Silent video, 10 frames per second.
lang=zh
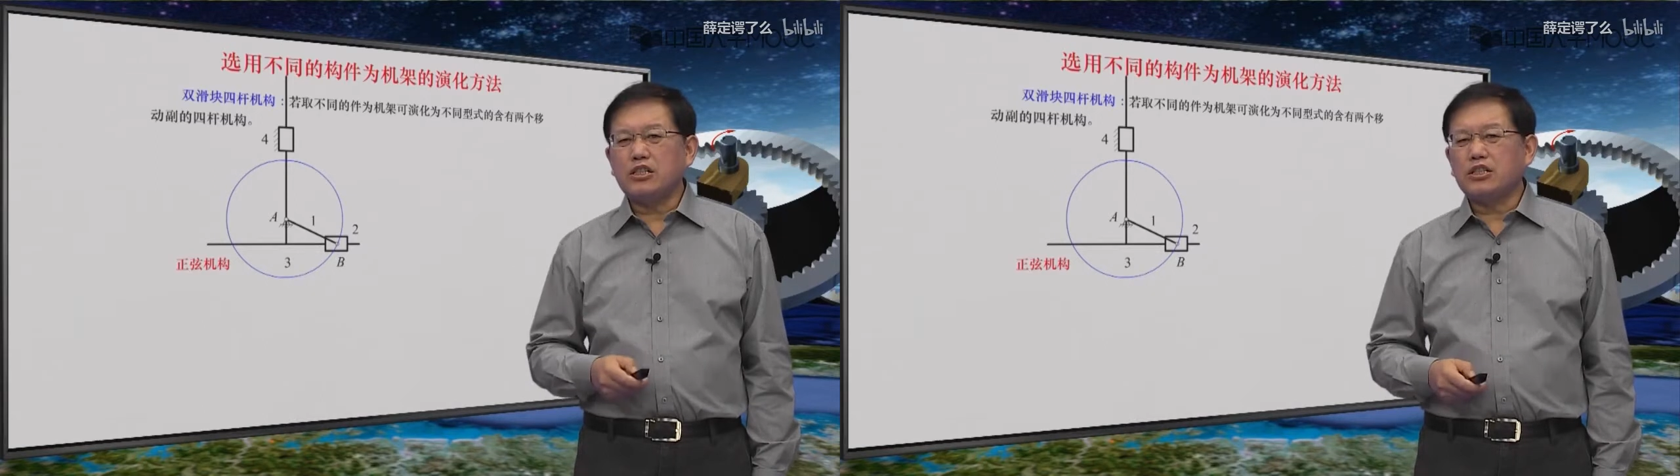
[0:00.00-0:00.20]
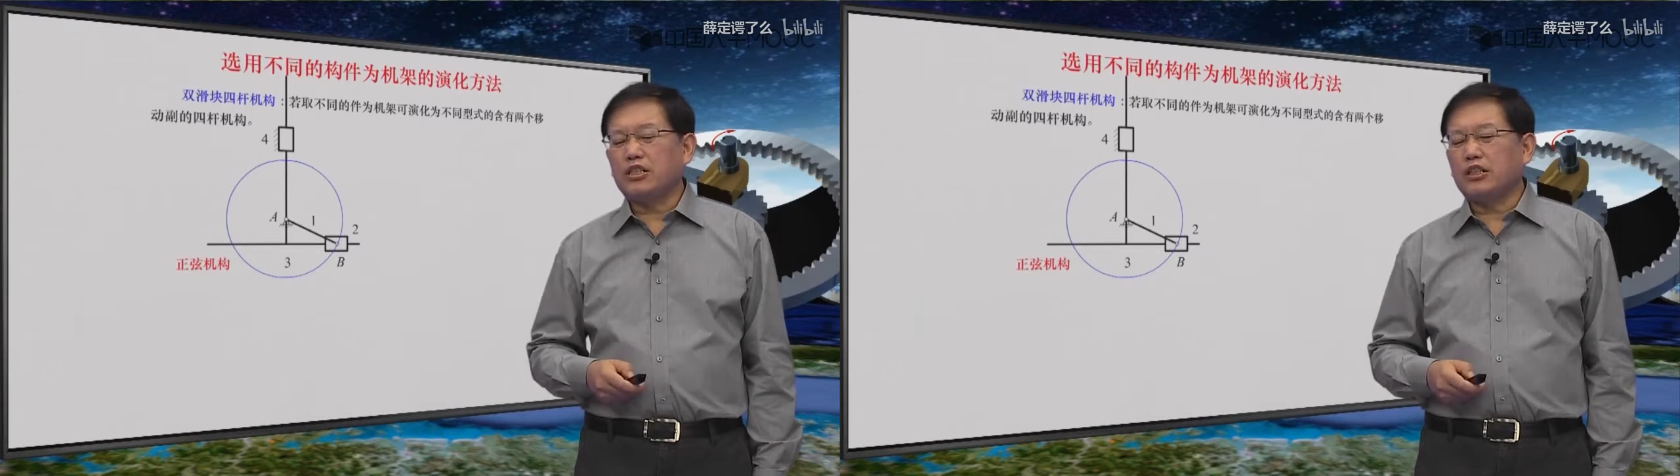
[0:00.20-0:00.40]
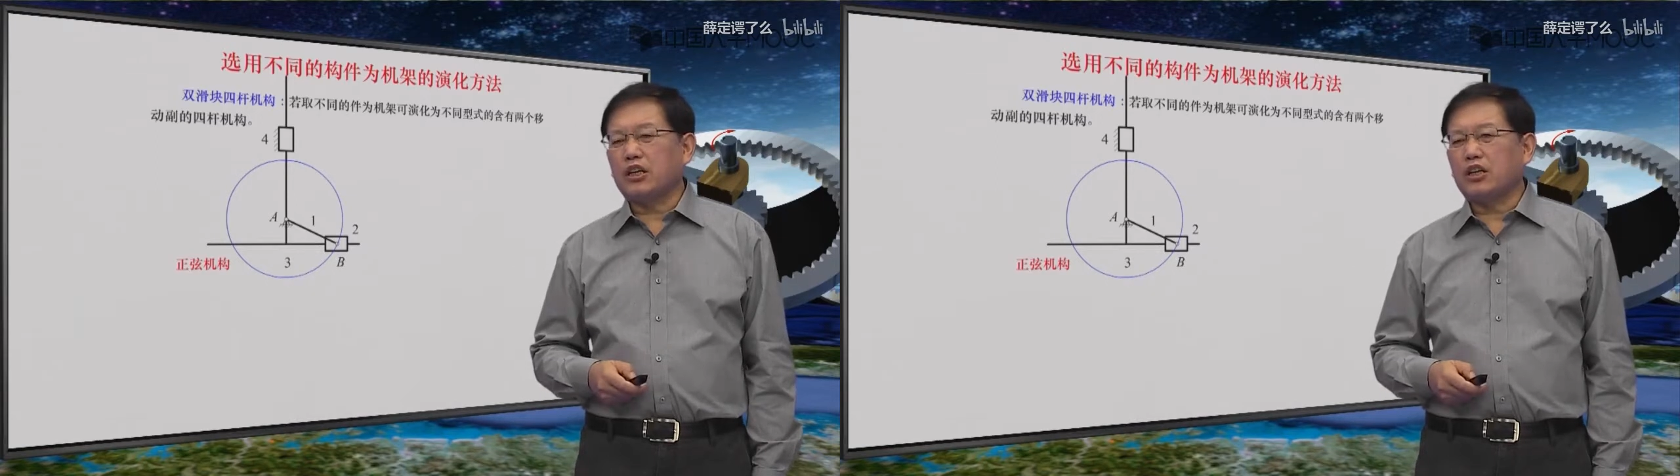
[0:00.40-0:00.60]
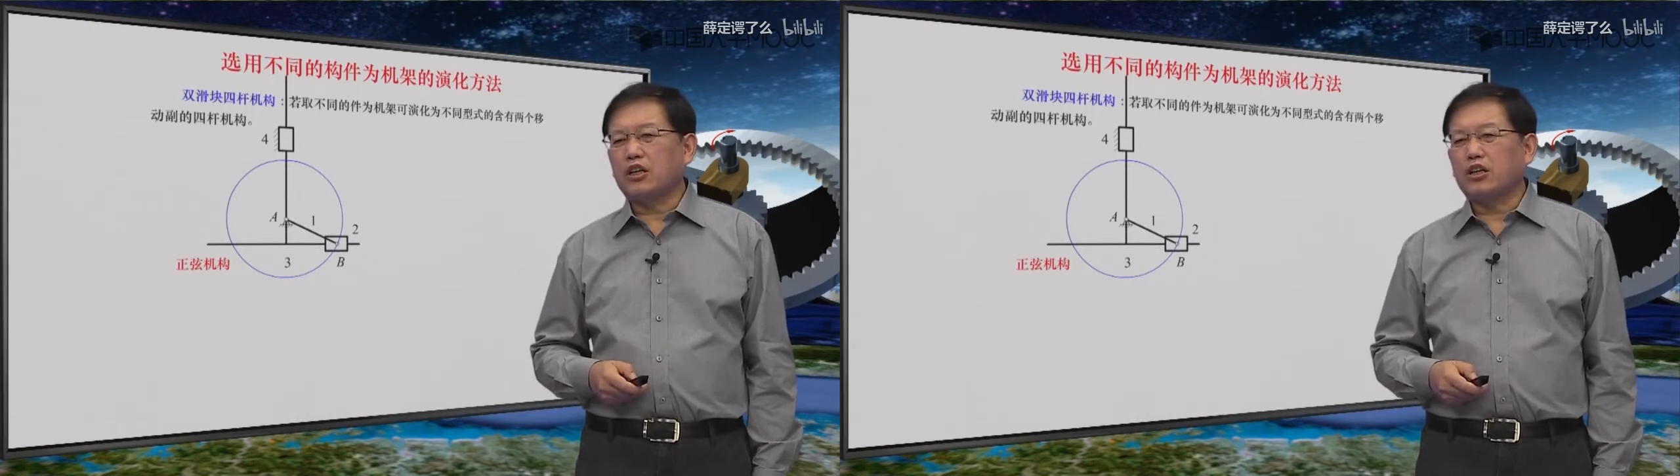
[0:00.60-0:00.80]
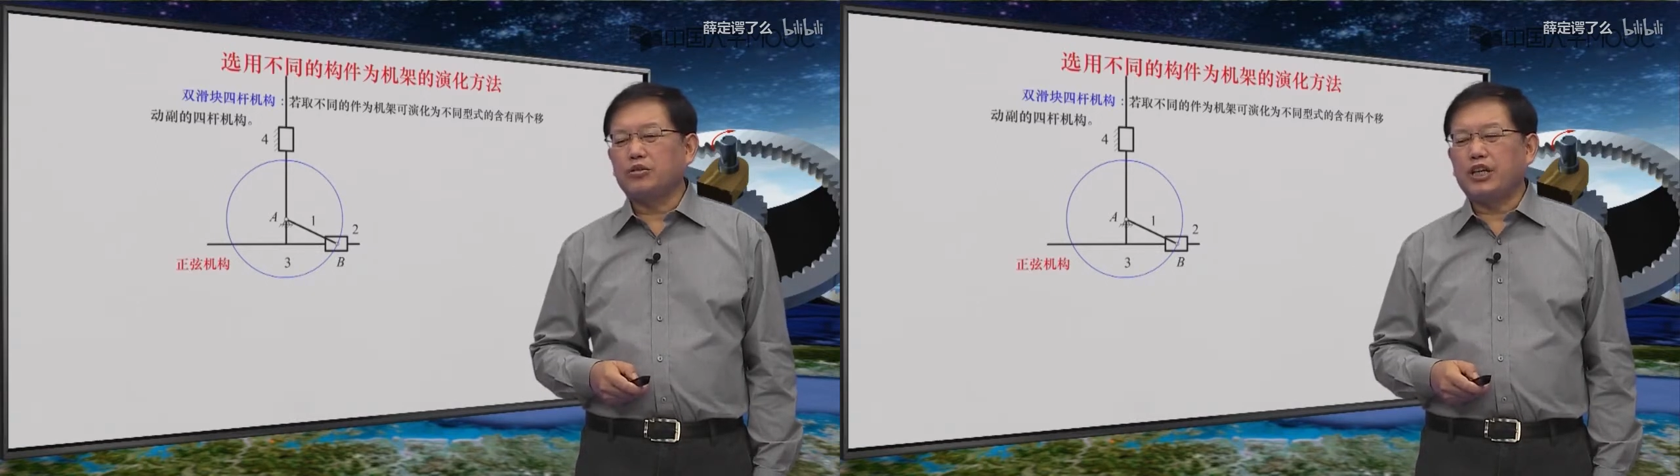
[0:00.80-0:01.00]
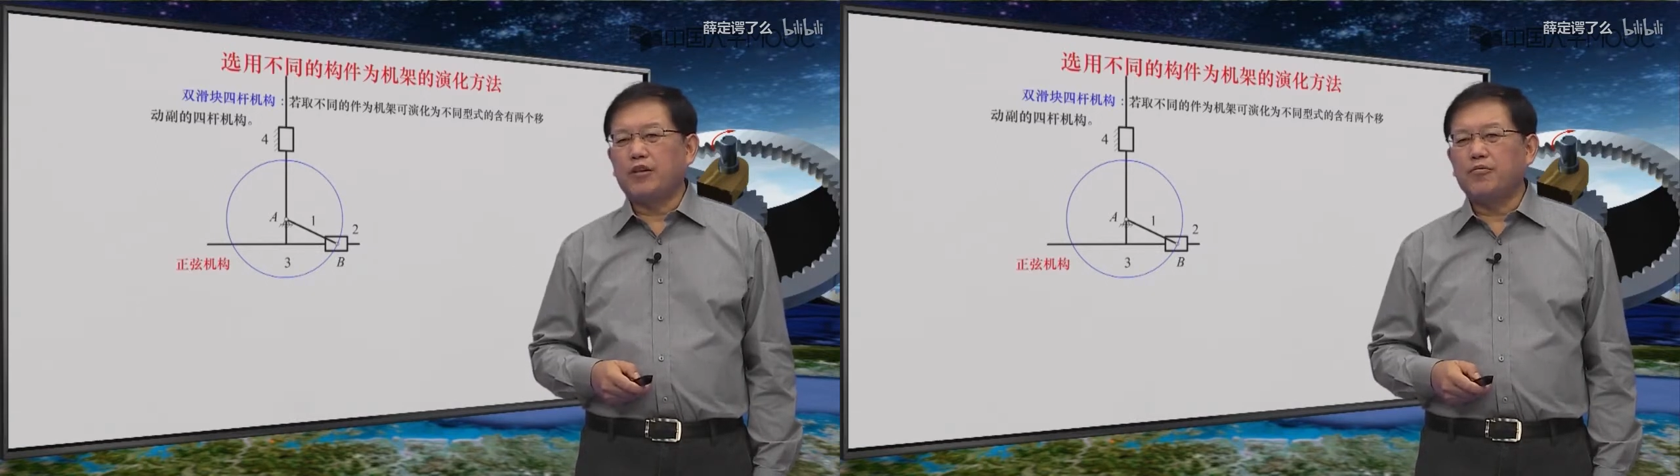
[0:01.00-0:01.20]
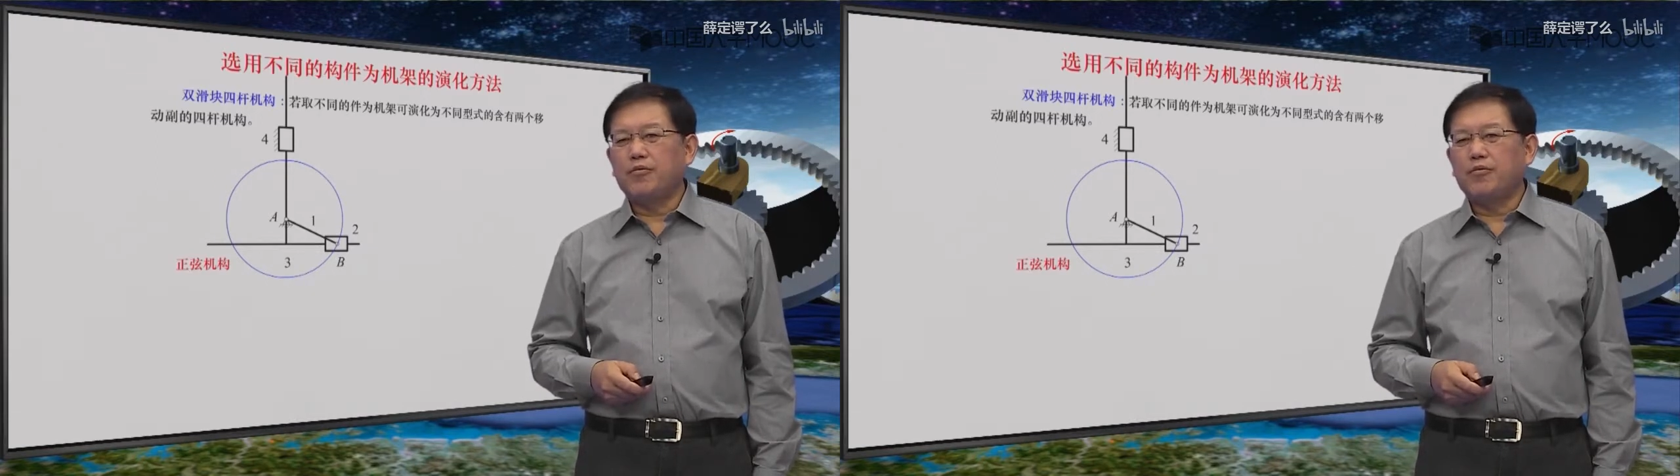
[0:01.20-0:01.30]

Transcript: 字形的构件。